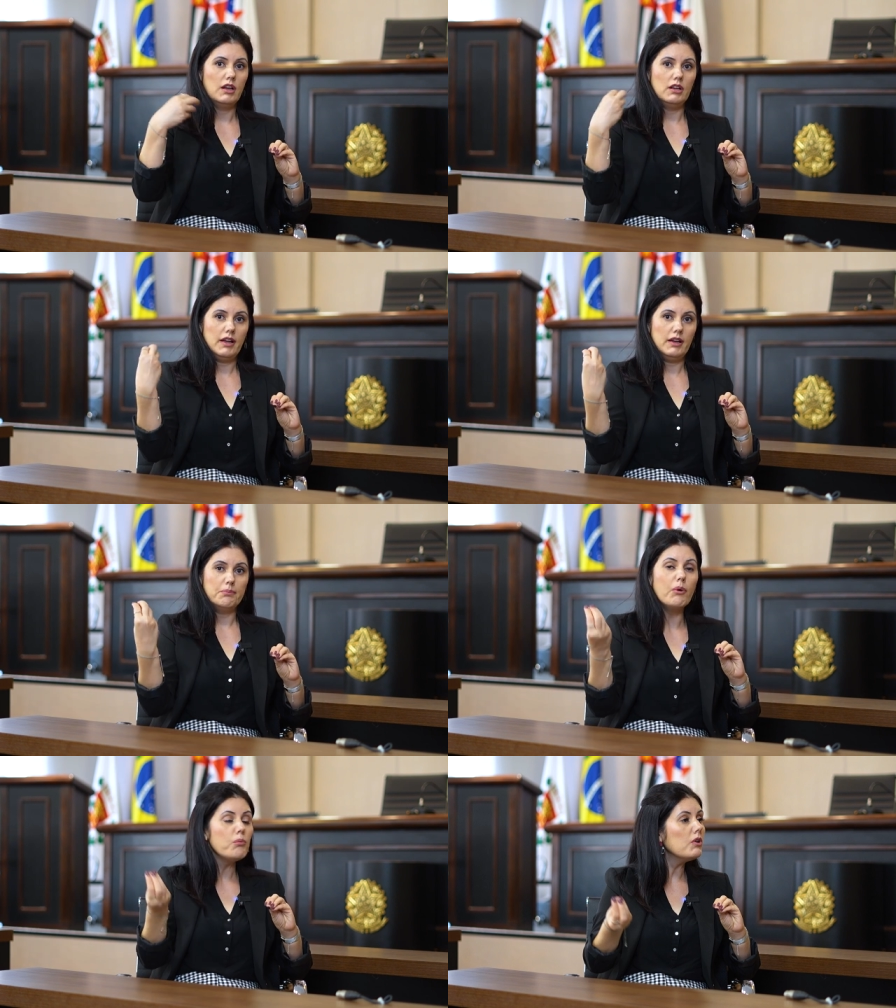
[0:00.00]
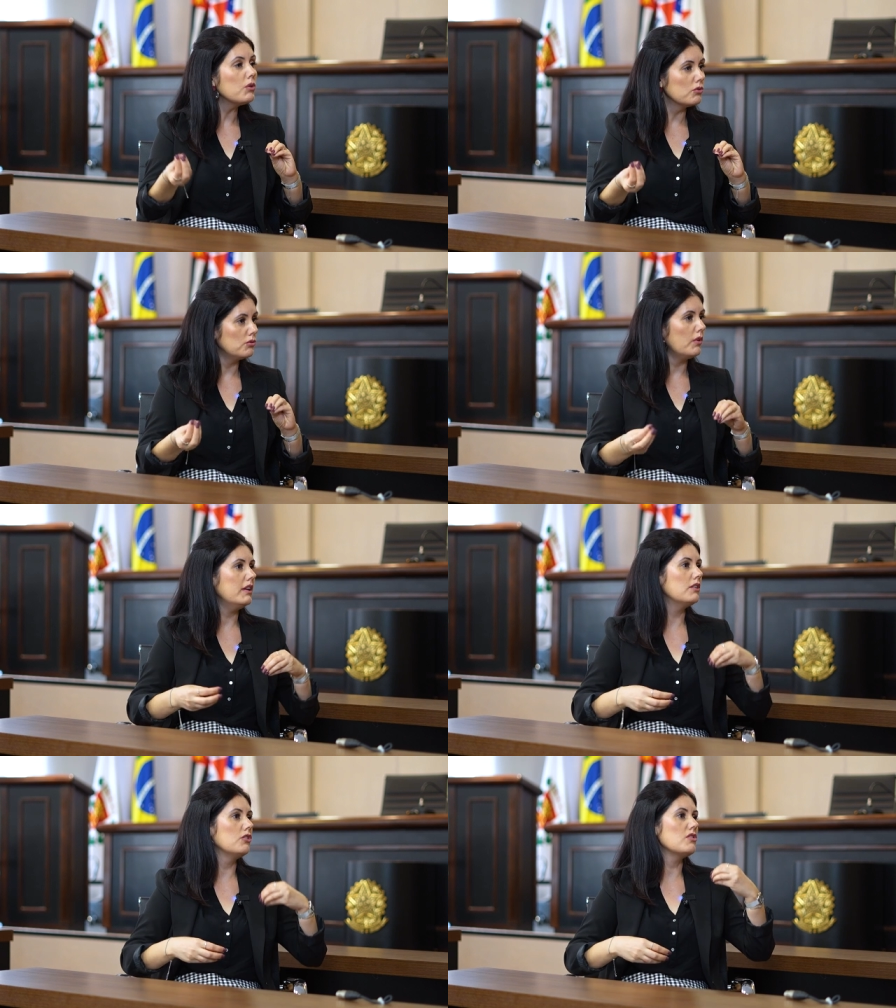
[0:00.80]
é, públicos, não é?
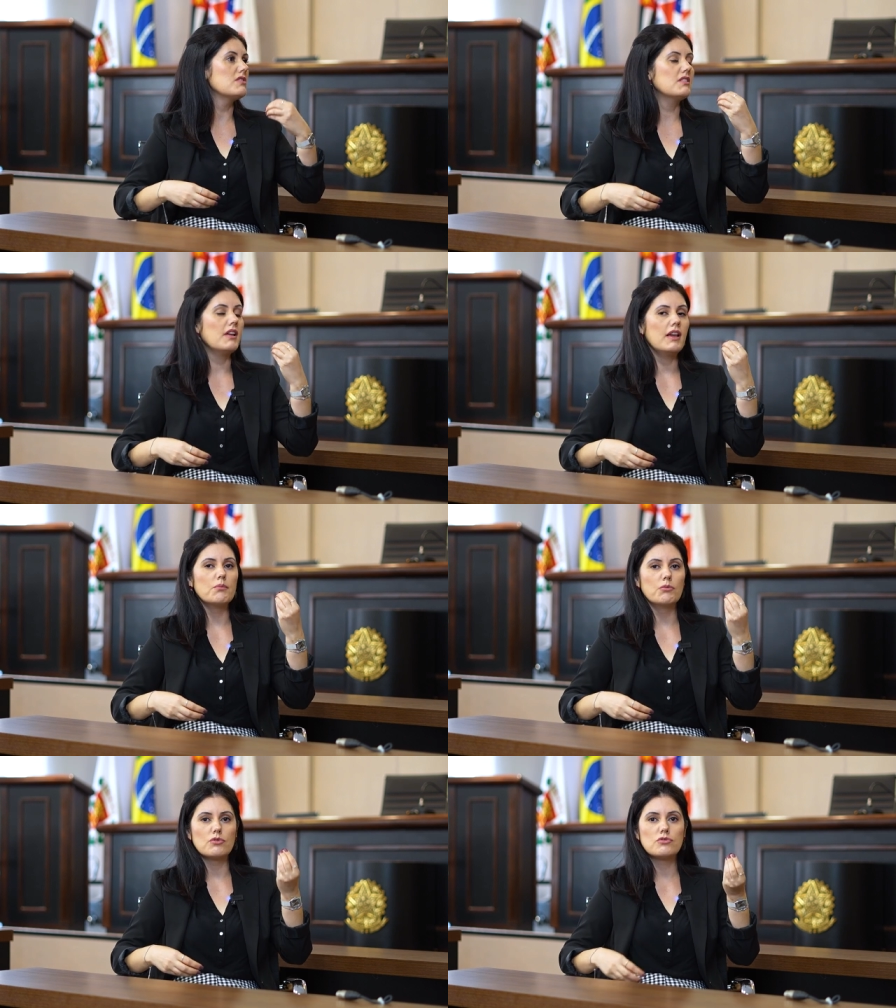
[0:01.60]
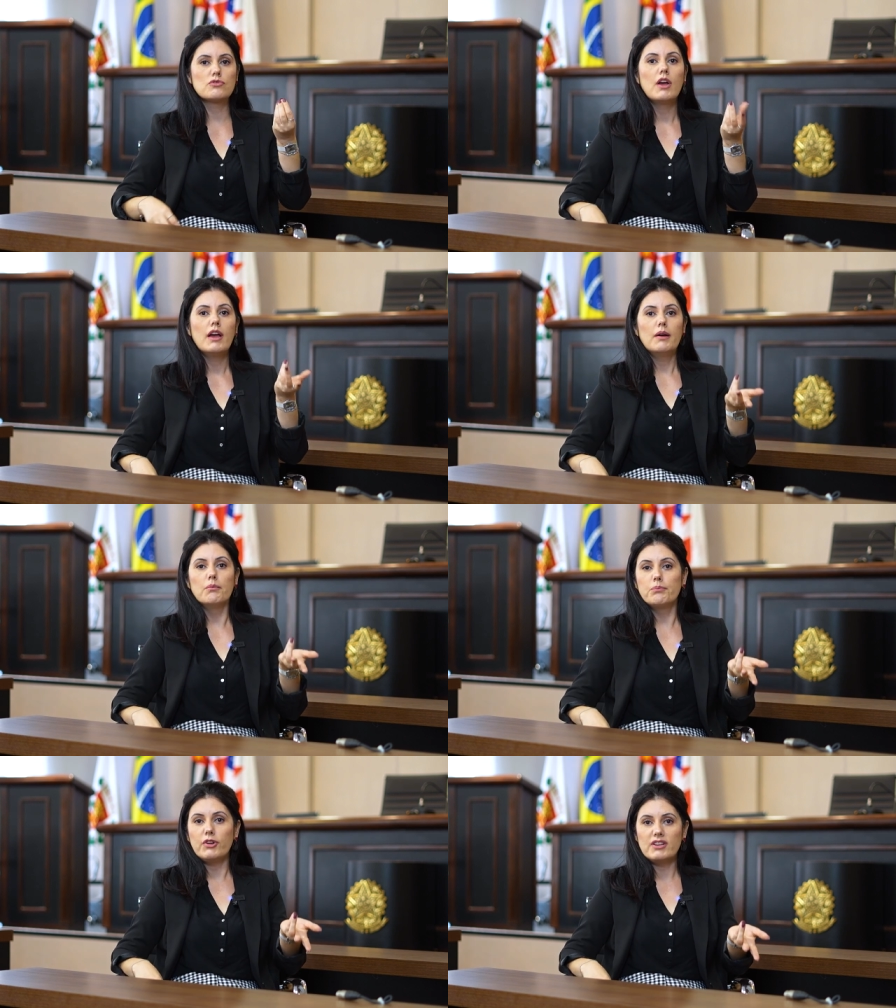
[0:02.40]
Então, nós temos
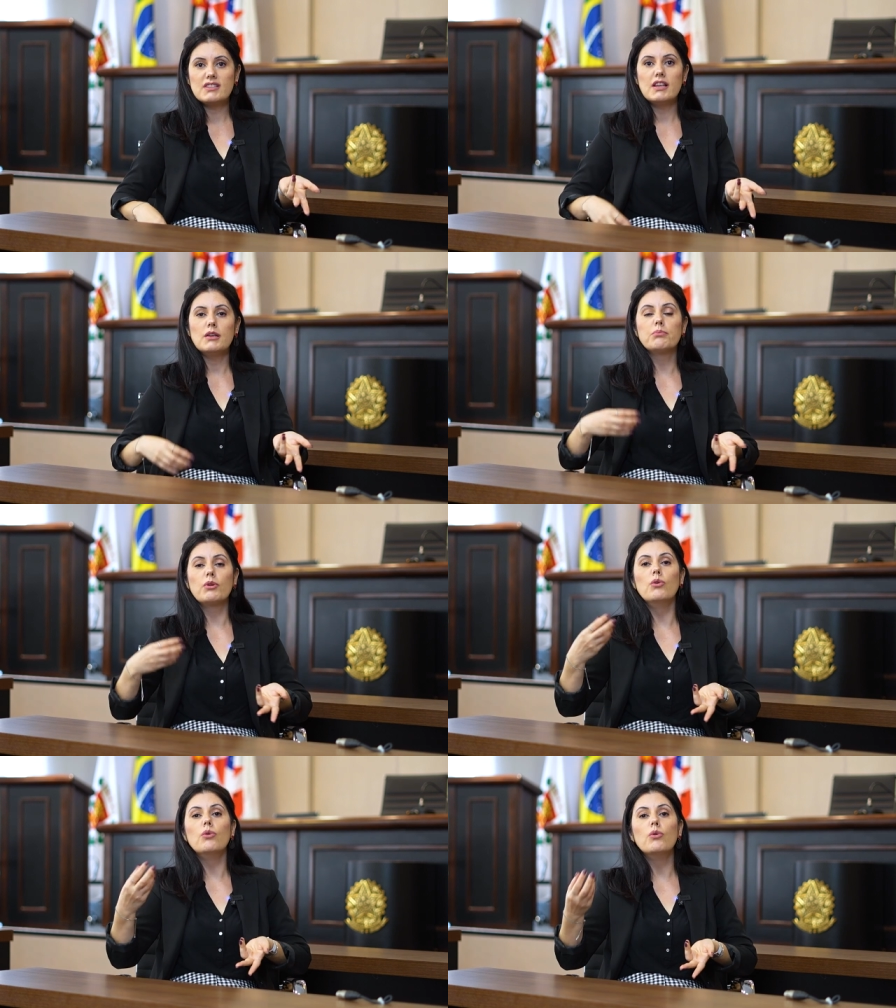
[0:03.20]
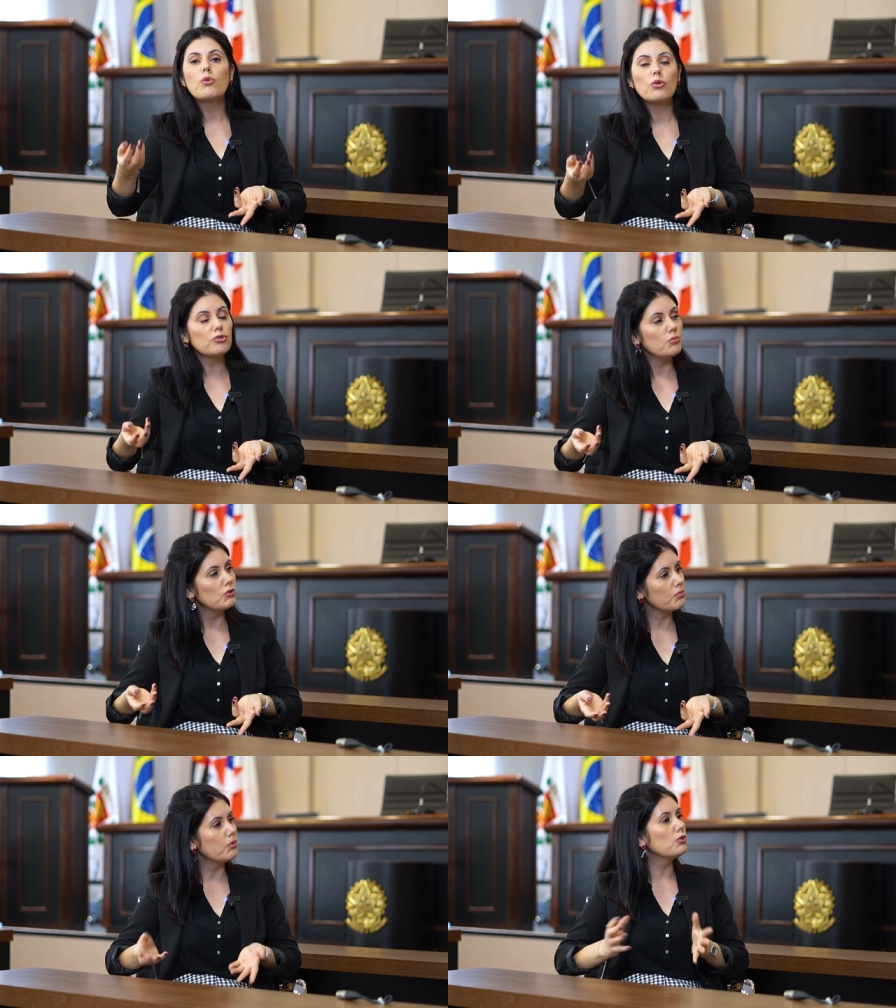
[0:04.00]
por exemplo, o
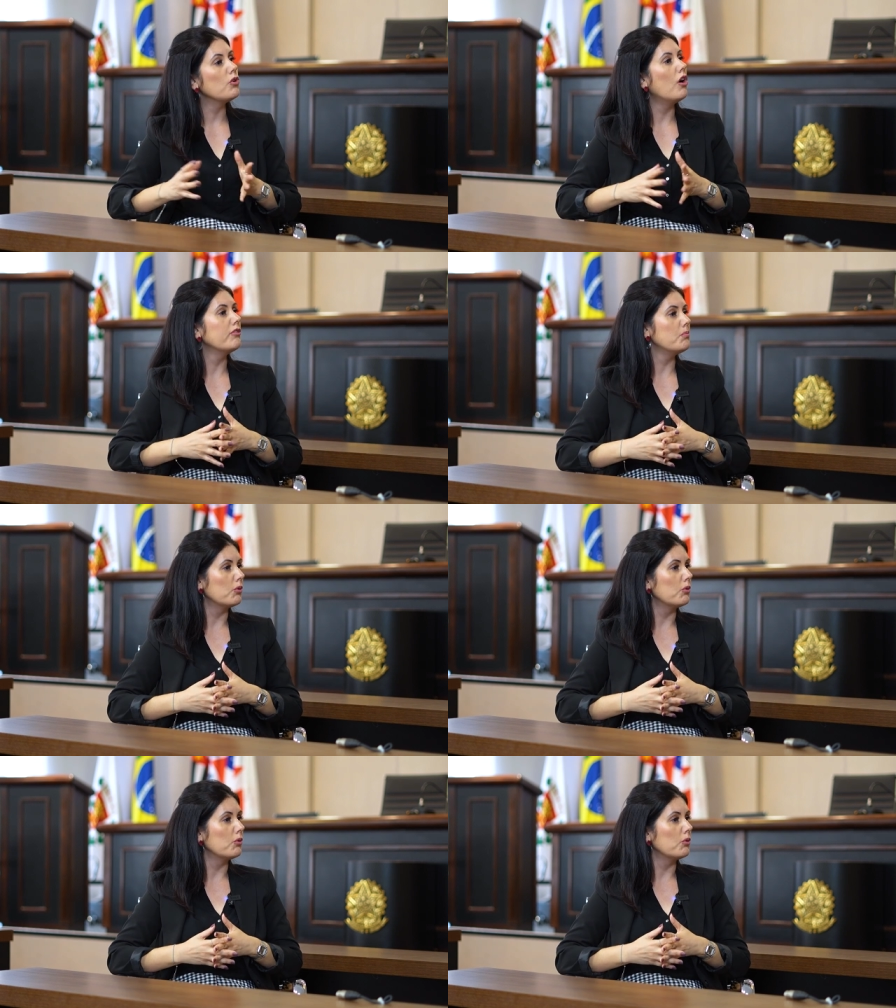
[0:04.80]
consumidor.gov.br,